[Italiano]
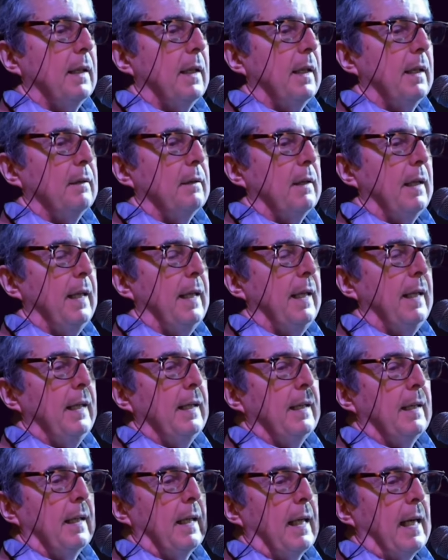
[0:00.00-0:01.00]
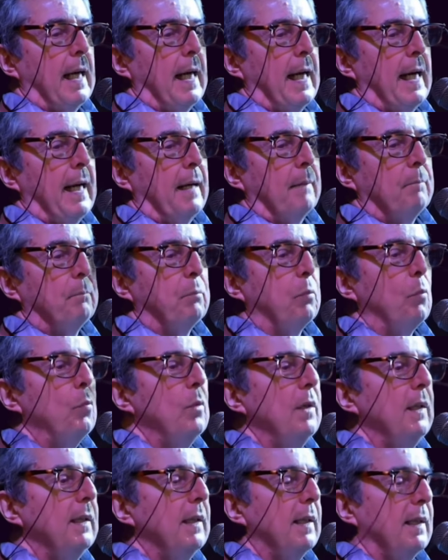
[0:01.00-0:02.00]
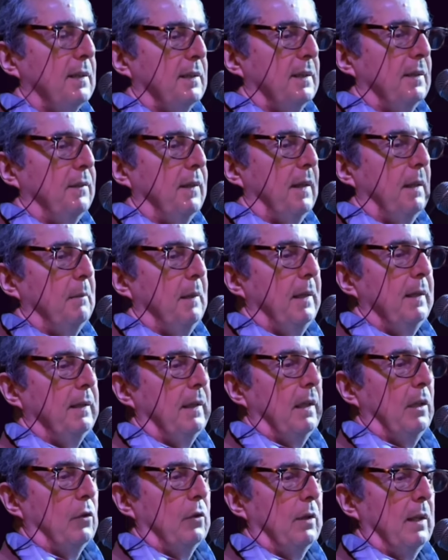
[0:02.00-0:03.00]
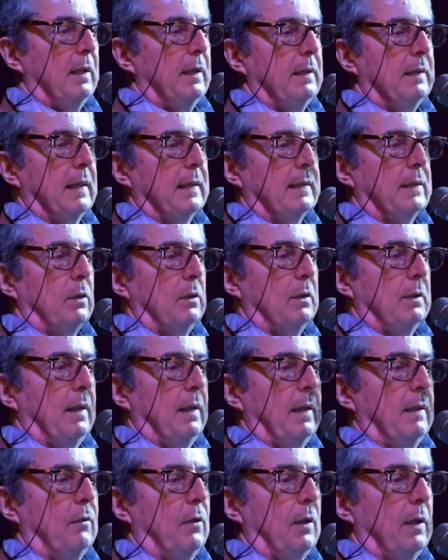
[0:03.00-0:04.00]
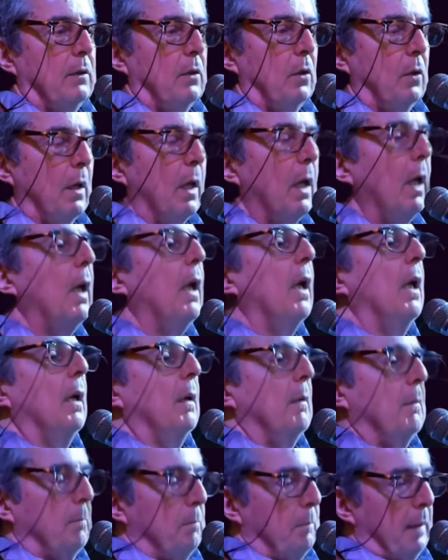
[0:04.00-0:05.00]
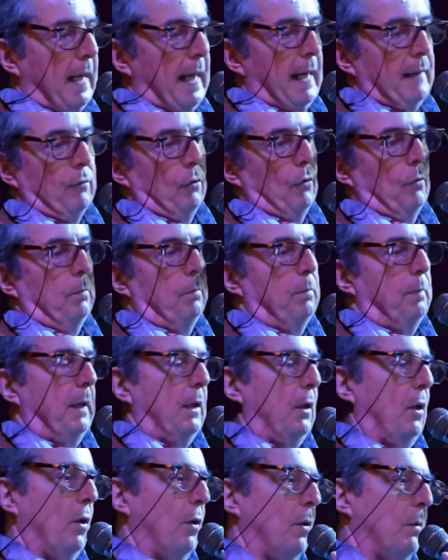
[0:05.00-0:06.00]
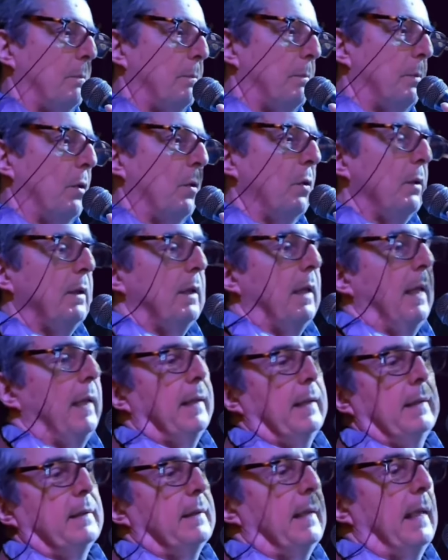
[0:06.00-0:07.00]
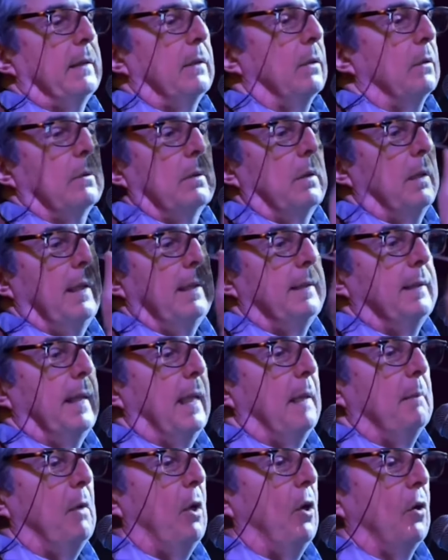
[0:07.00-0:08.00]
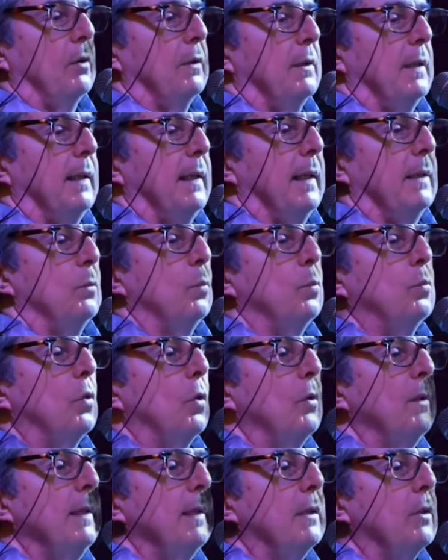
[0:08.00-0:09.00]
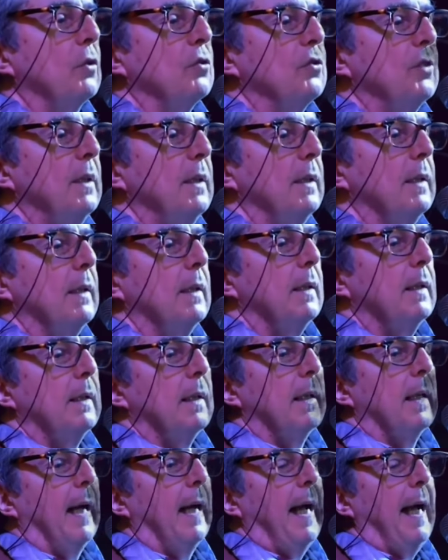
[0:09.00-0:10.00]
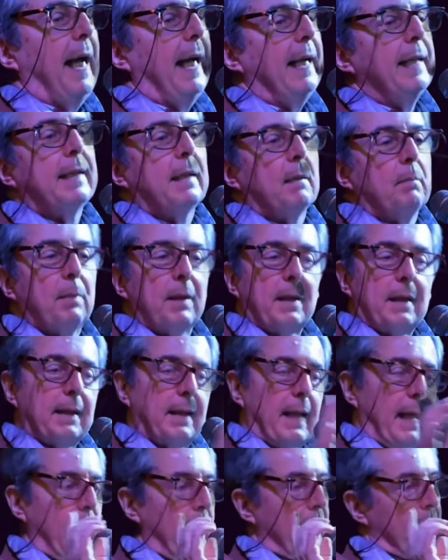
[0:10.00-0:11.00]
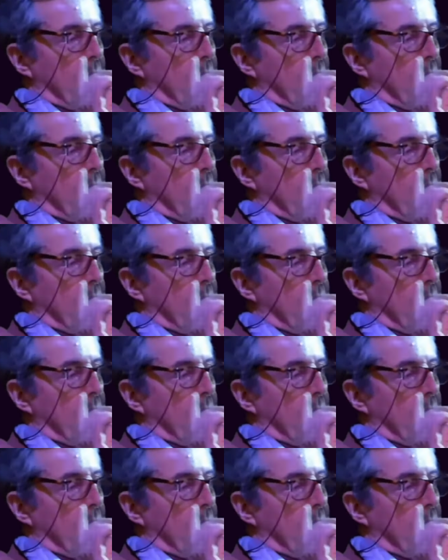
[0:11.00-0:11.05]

e a punire severamente le organizzazioni dei lavoratori. Bravo, però poi è stato lettera morta, è caduto lì così, anche perché